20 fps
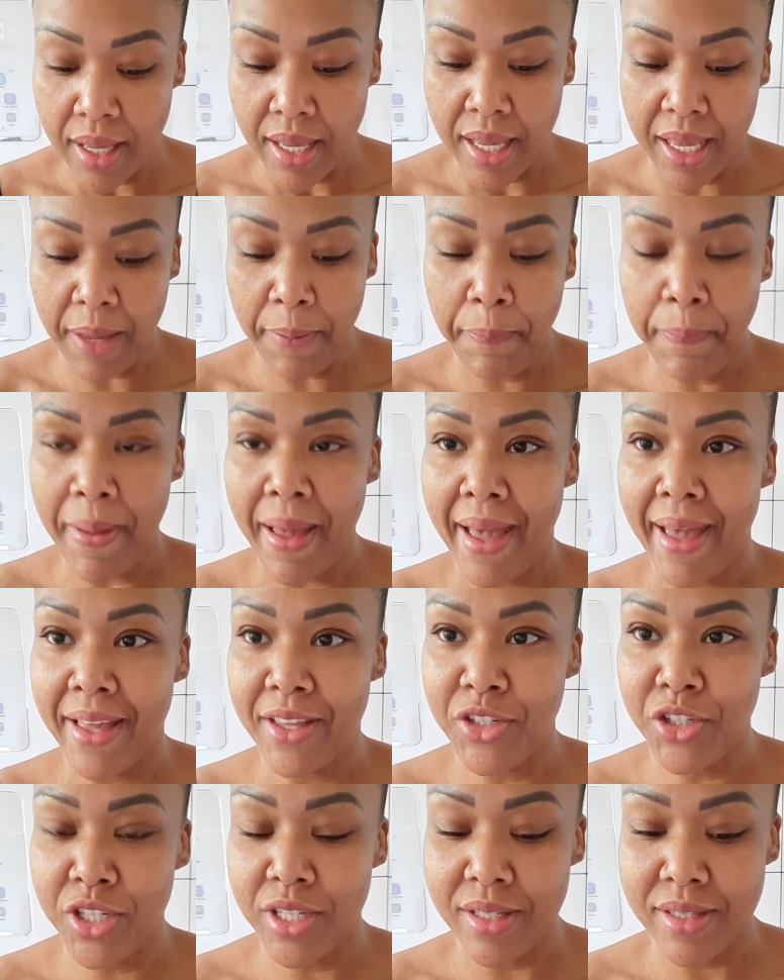e
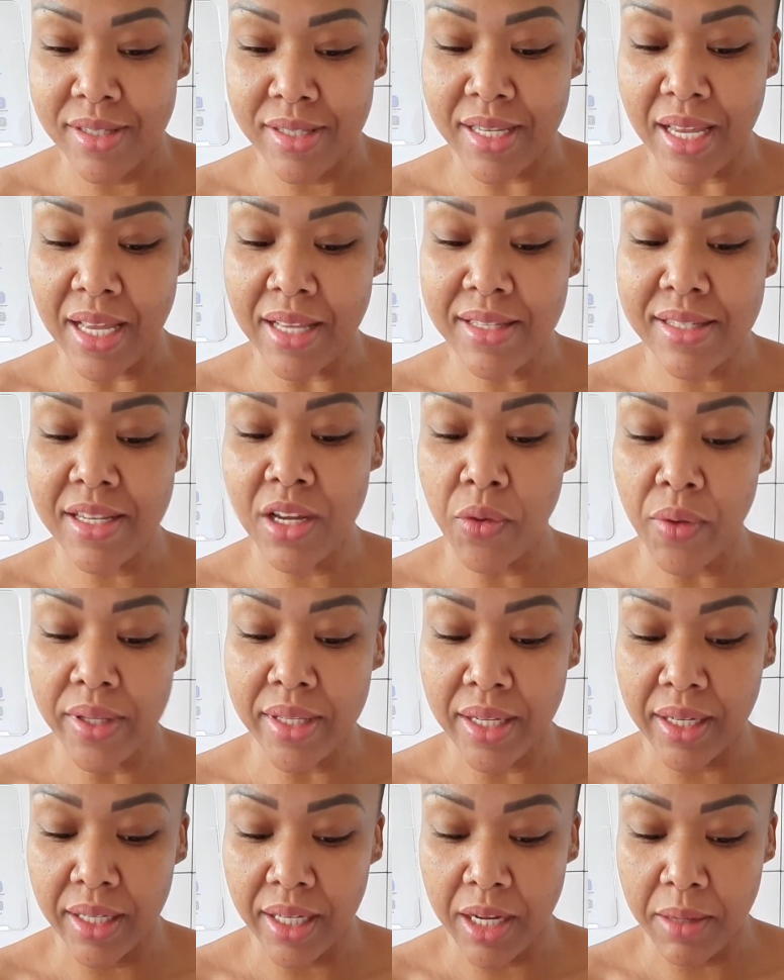pede
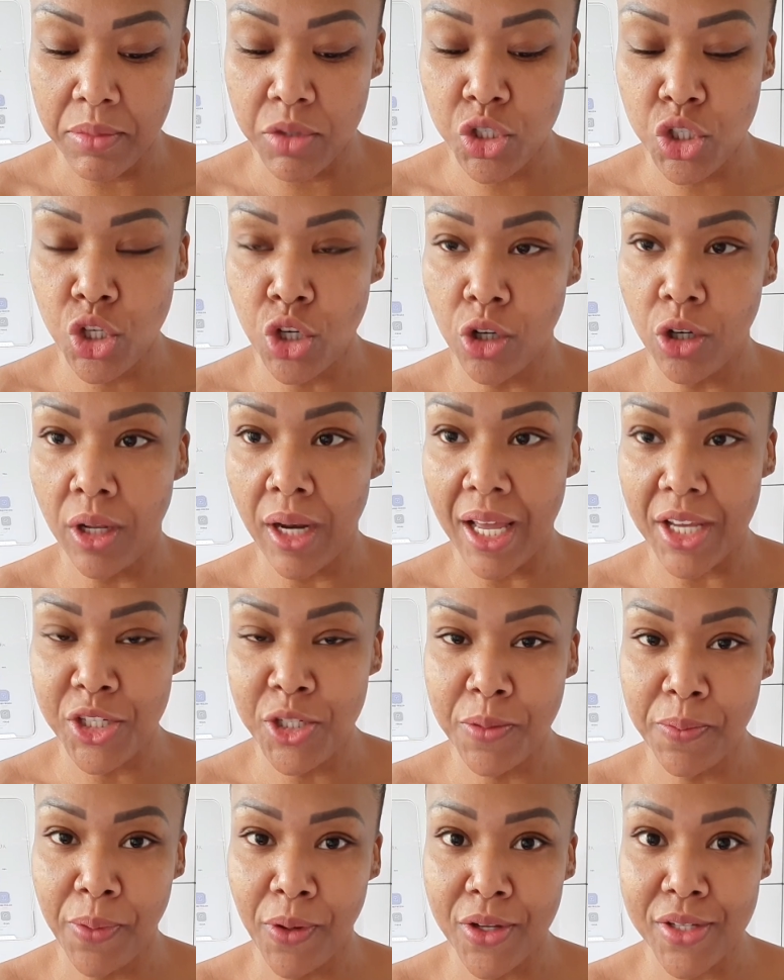150 gramas de
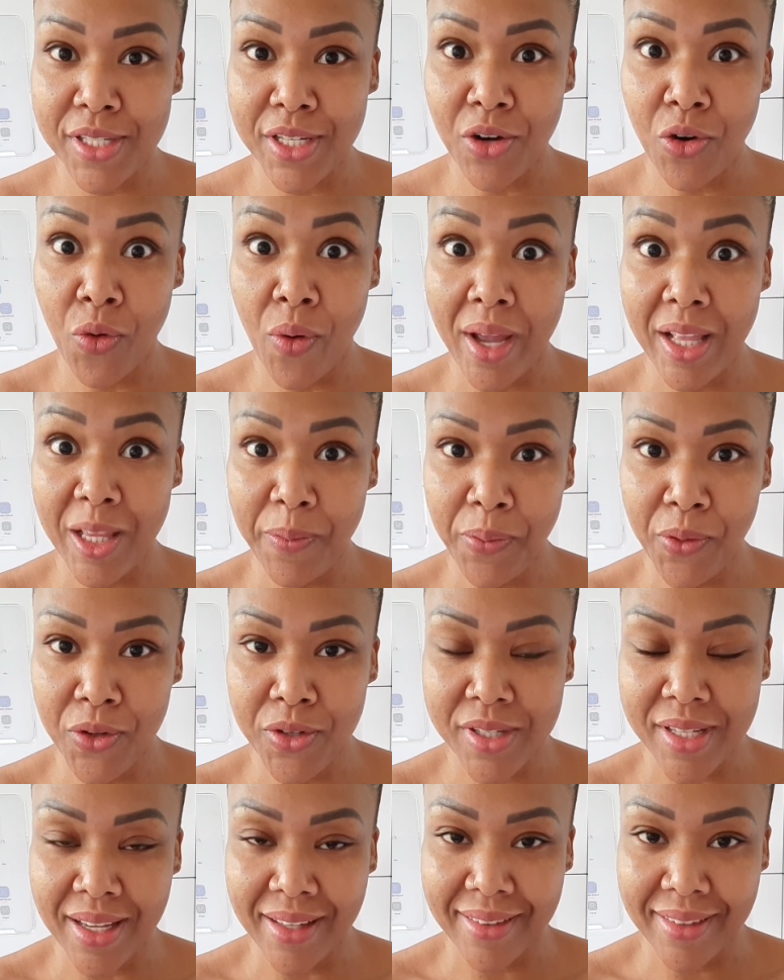chocolate em pó
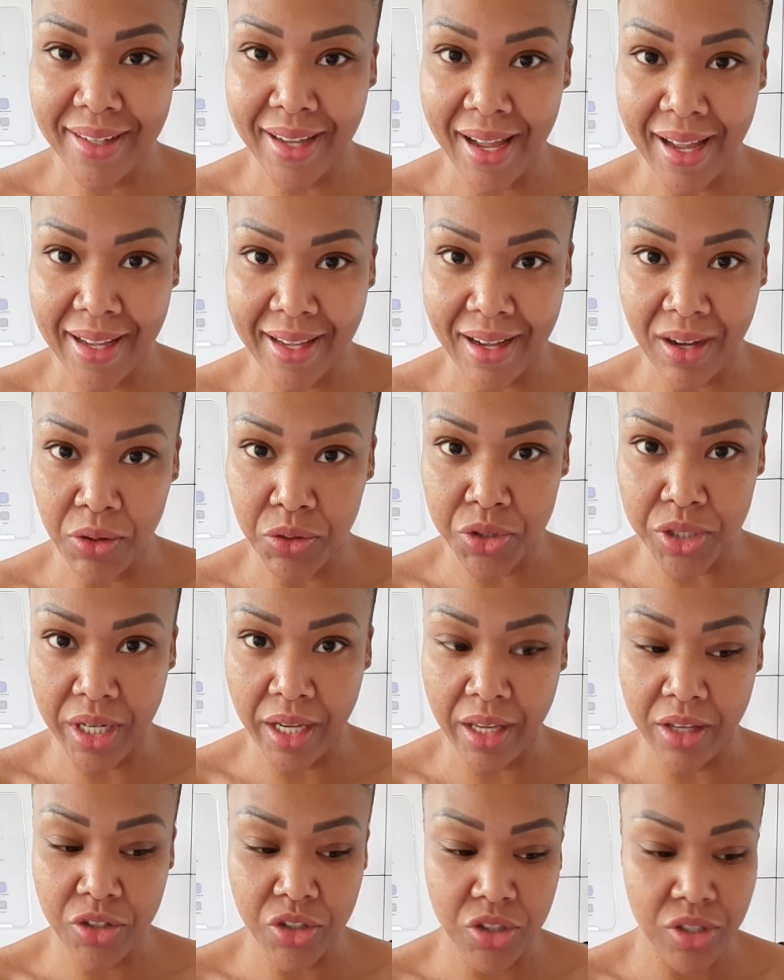50% cacau,
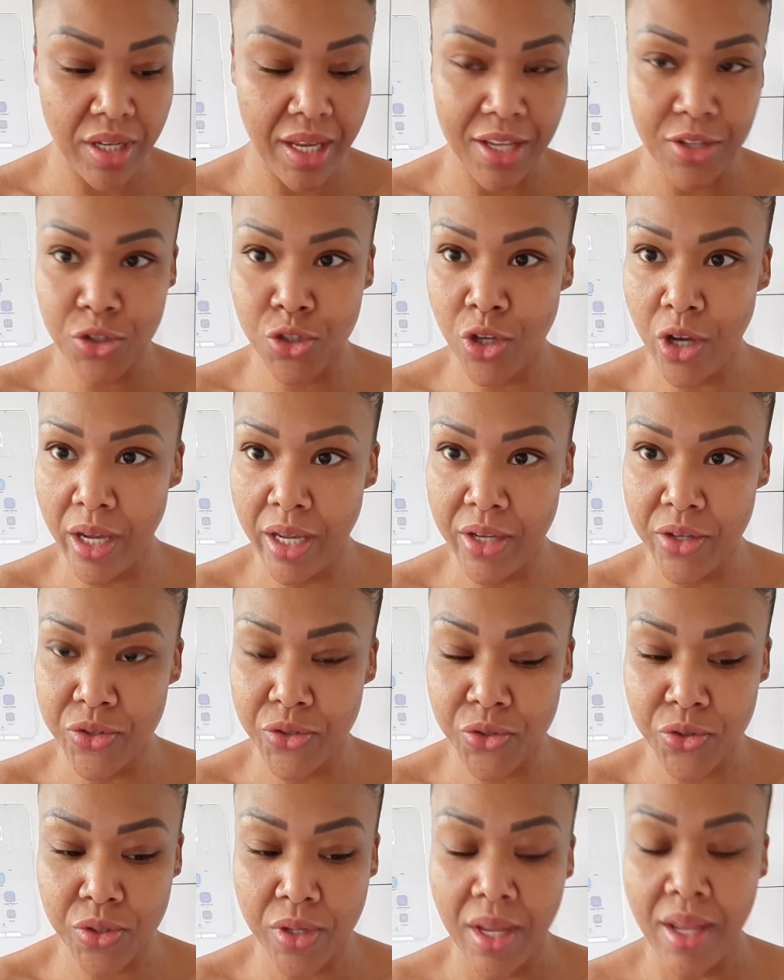gente. É só
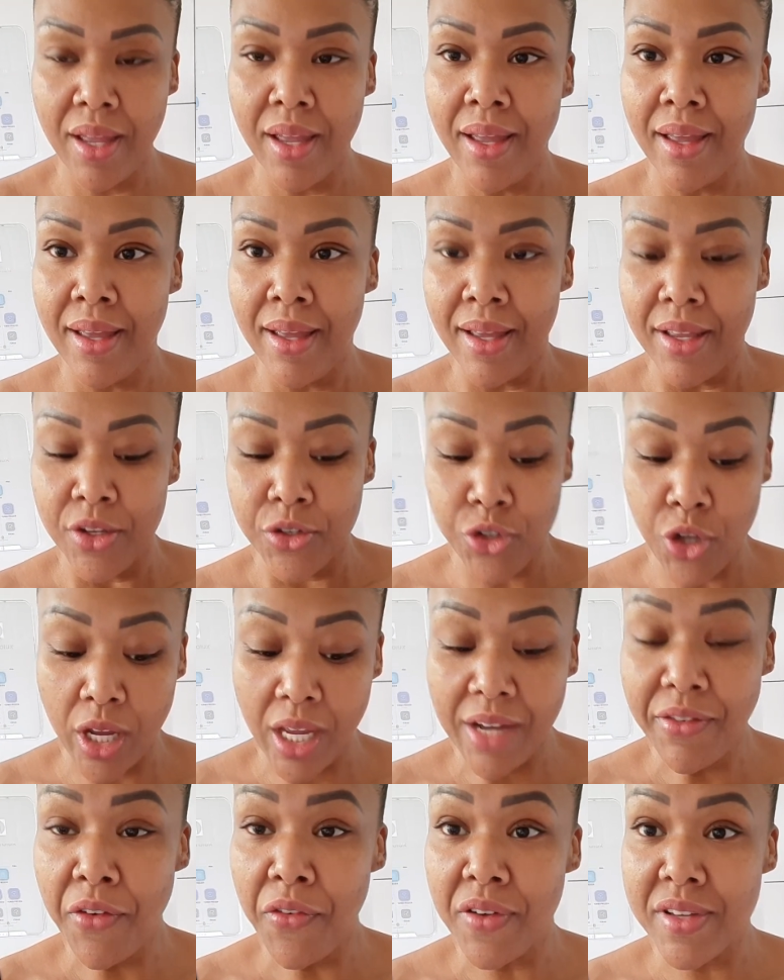isso. Só
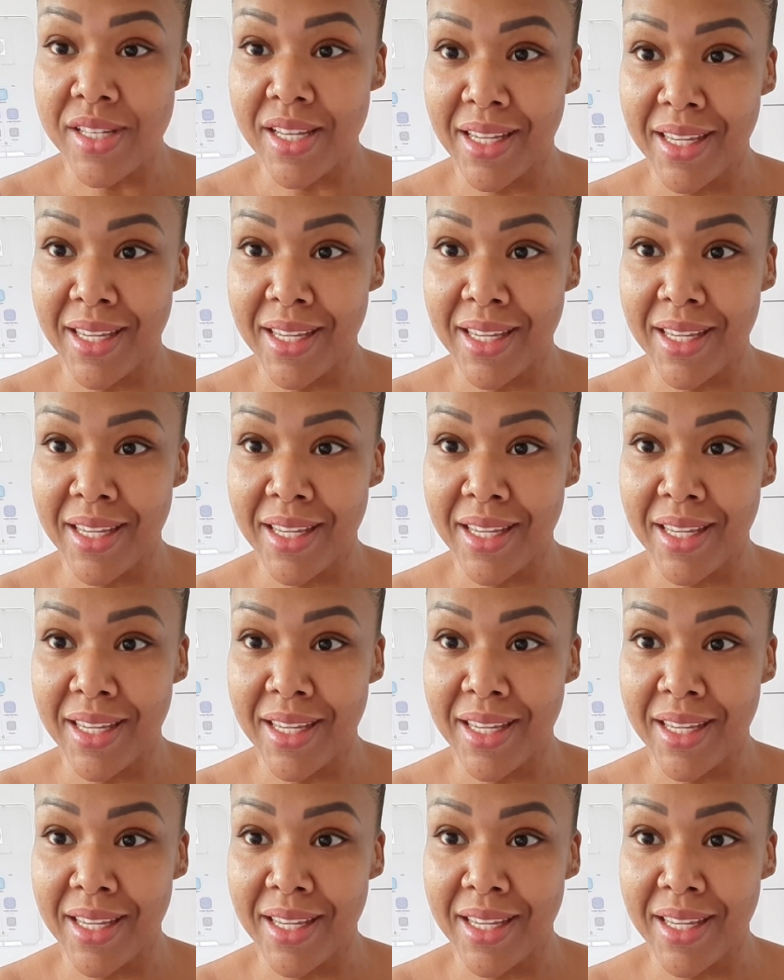que eu vou fazer